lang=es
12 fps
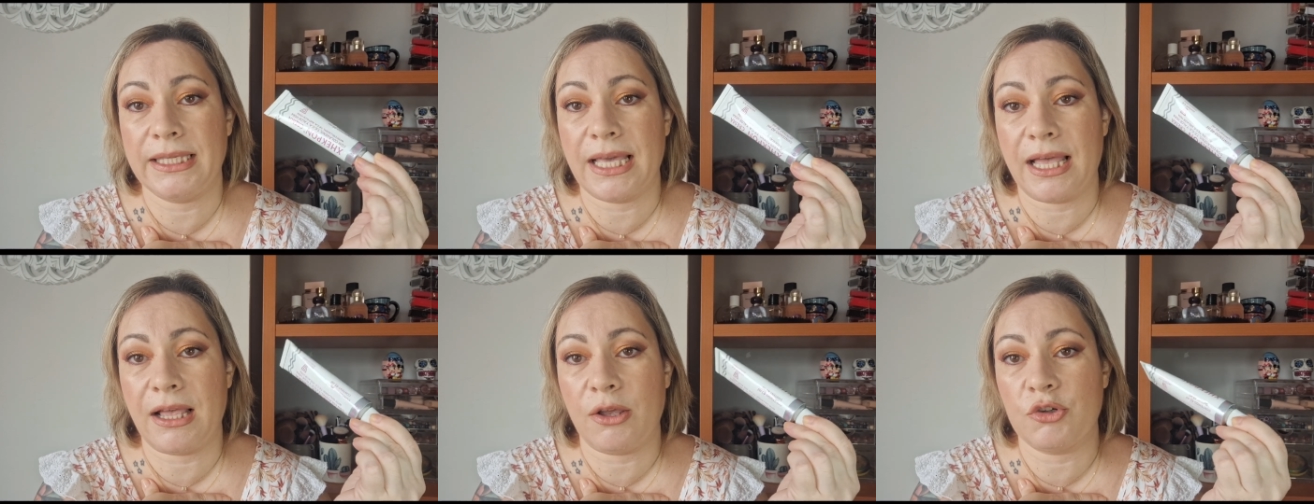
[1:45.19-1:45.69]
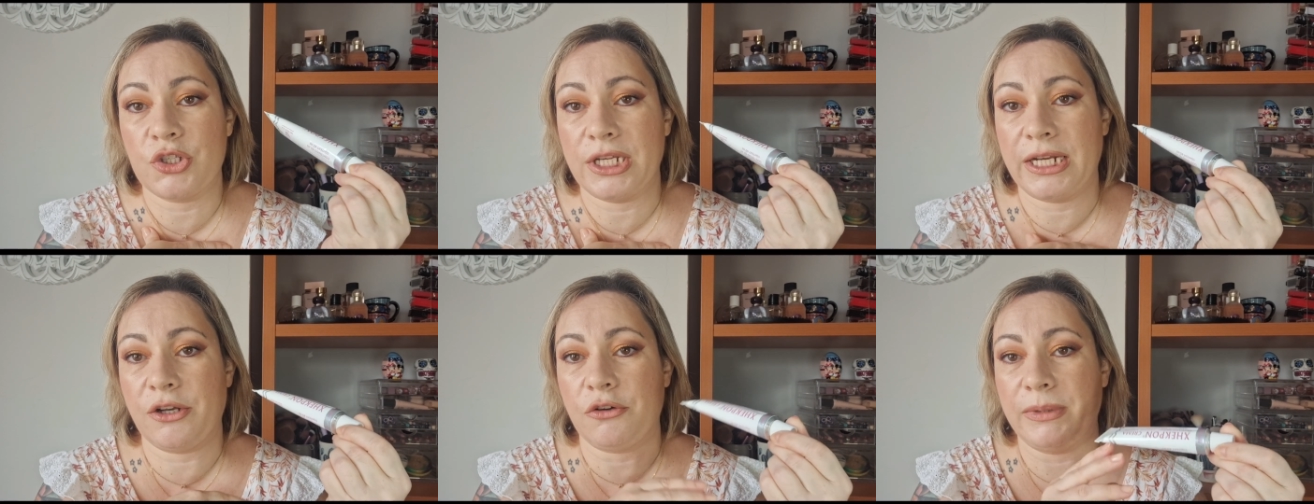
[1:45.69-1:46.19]
Ya os
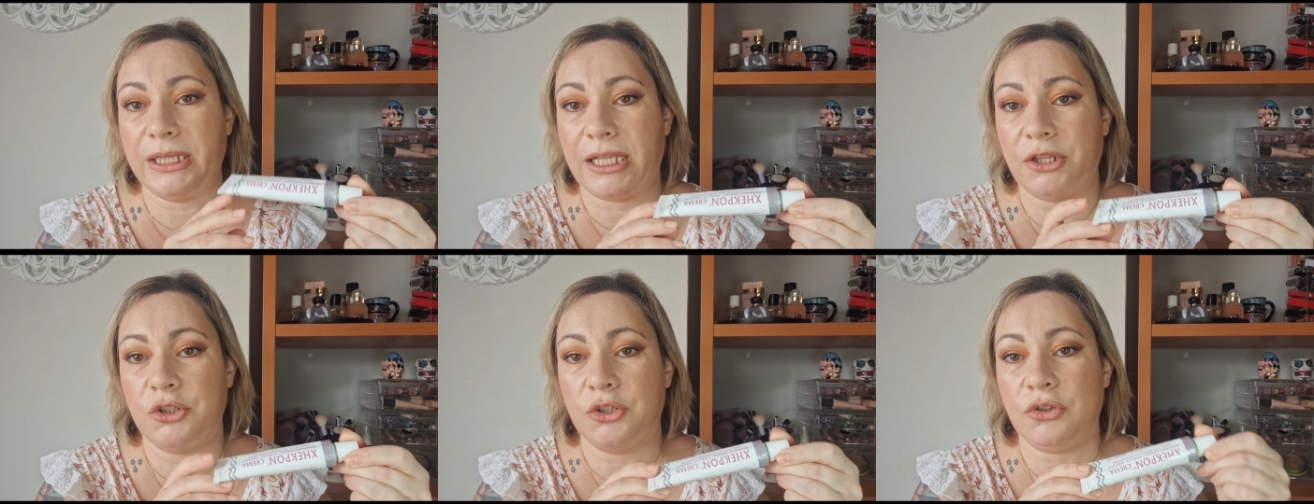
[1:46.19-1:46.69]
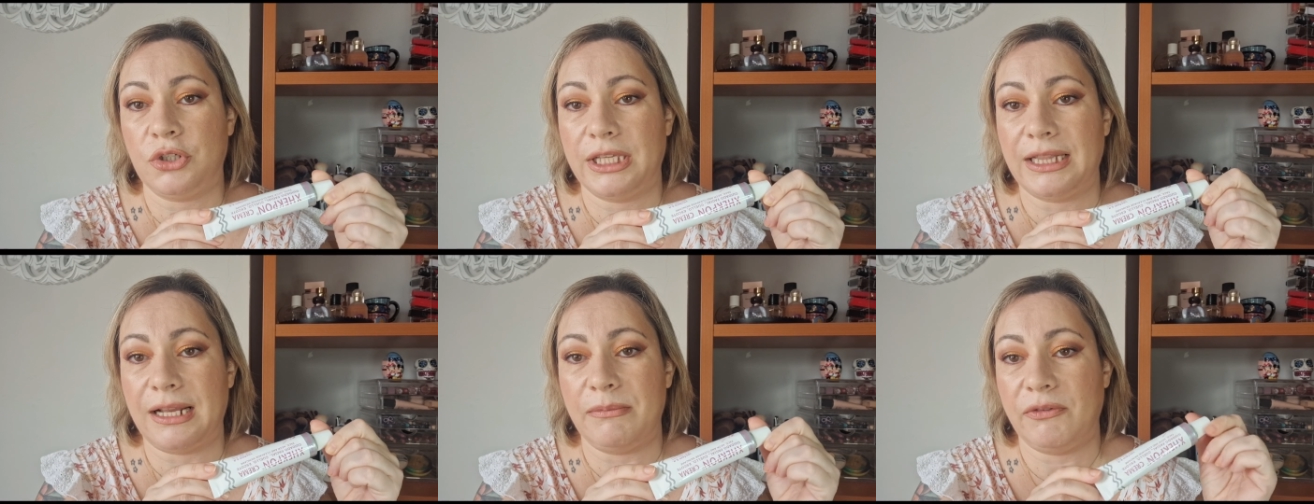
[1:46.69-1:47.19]
iré comentando
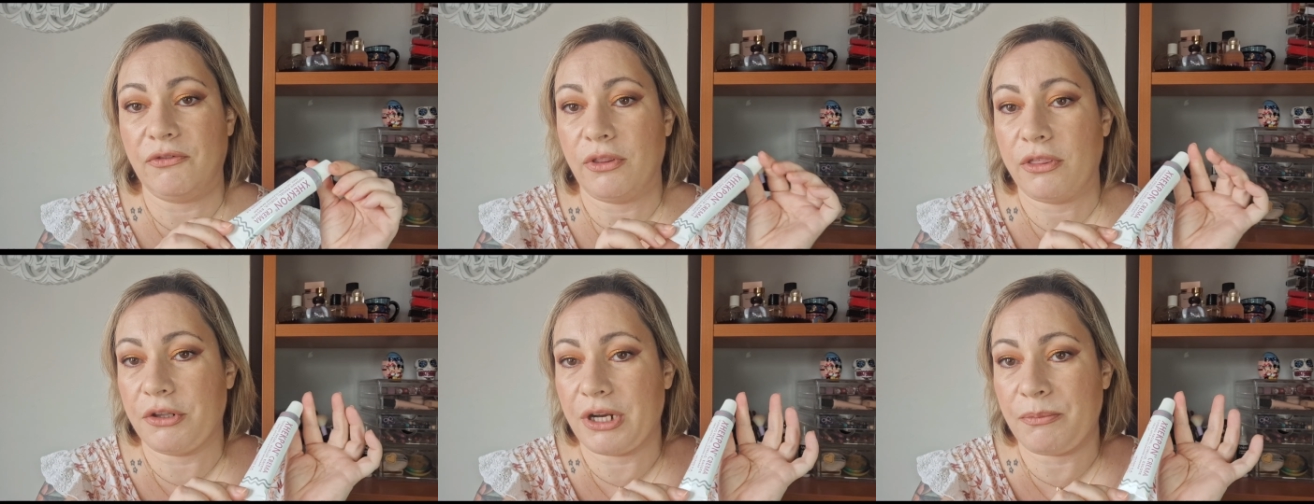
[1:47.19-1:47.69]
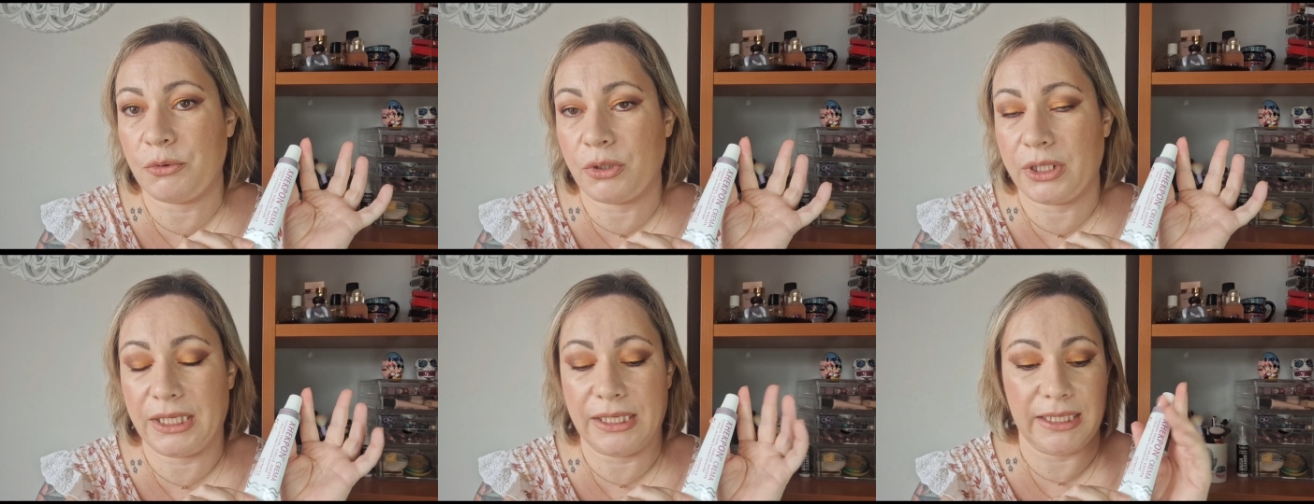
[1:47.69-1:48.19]
qué tal me funciona
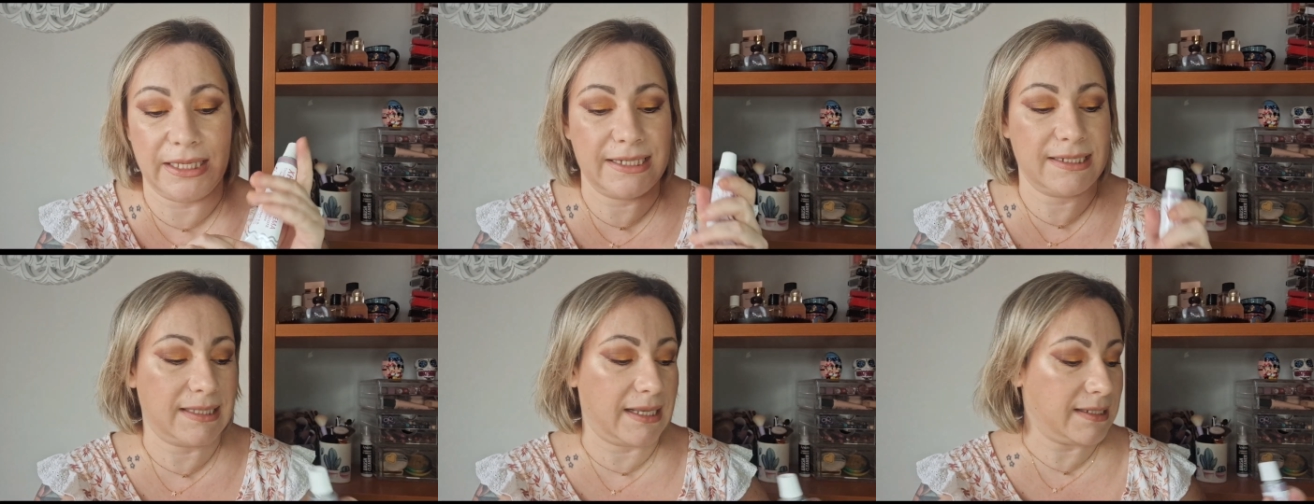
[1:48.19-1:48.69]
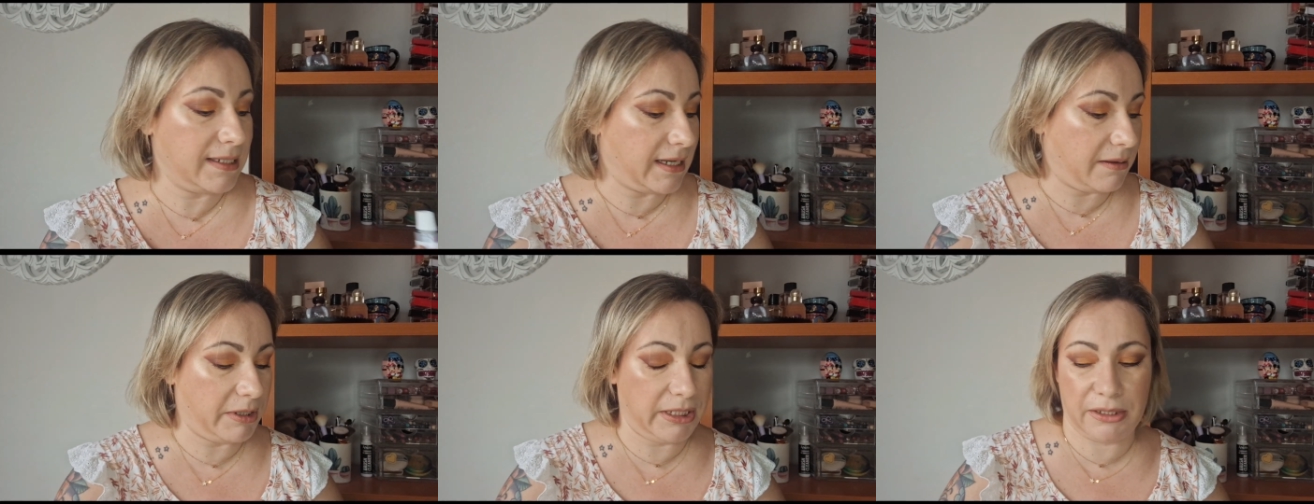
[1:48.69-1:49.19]
porque está
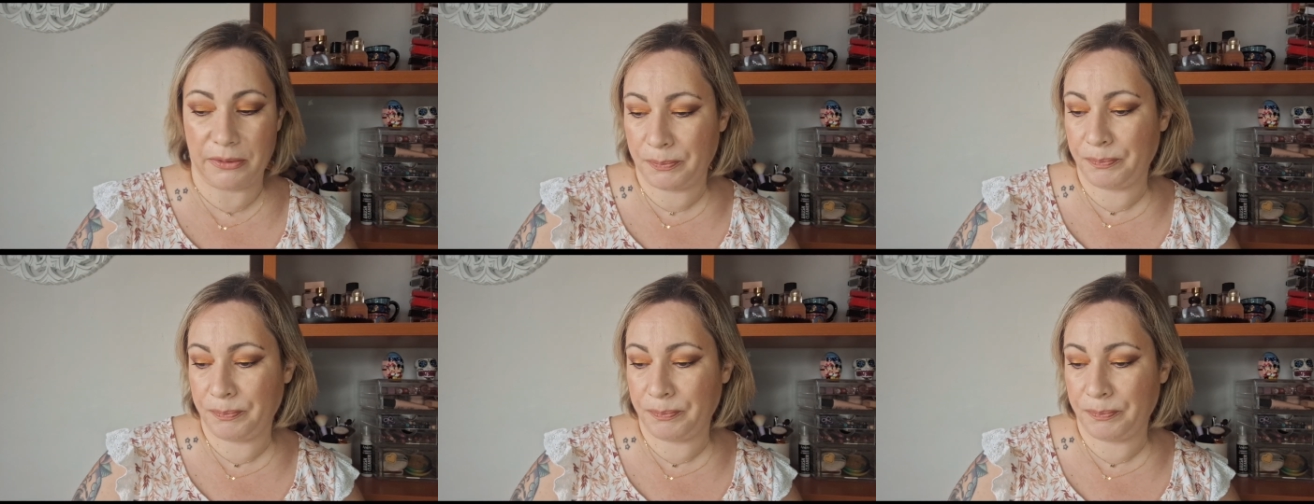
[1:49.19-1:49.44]
sin abrir.